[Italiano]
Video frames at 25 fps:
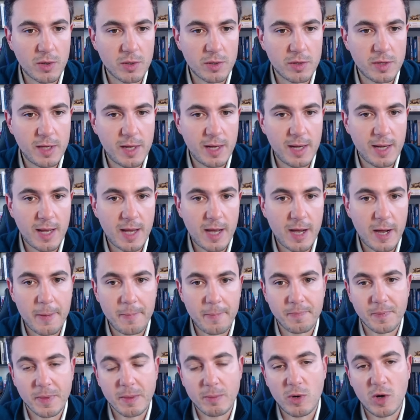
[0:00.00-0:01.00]
della
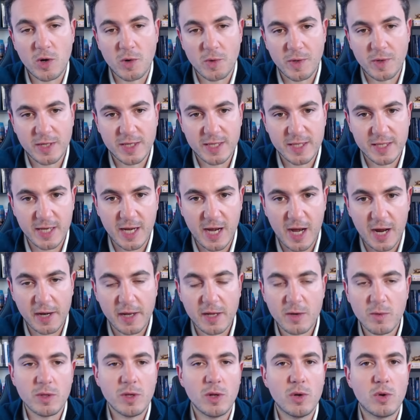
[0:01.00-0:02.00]
Morningstar e
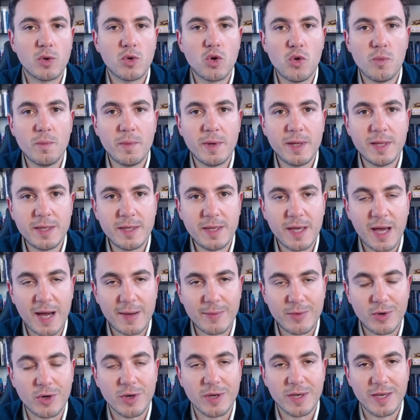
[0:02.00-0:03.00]
quindi lo
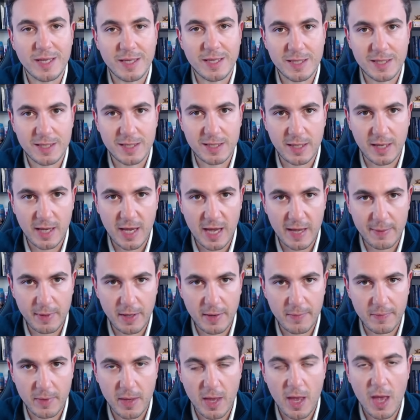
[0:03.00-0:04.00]
commentiamo
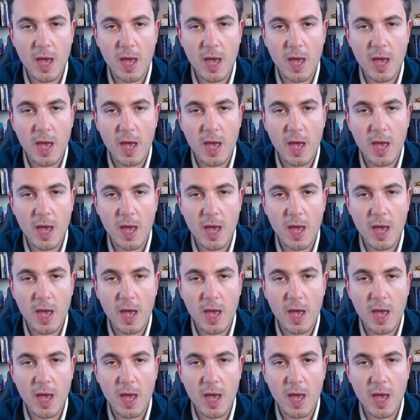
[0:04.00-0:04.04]
insieme.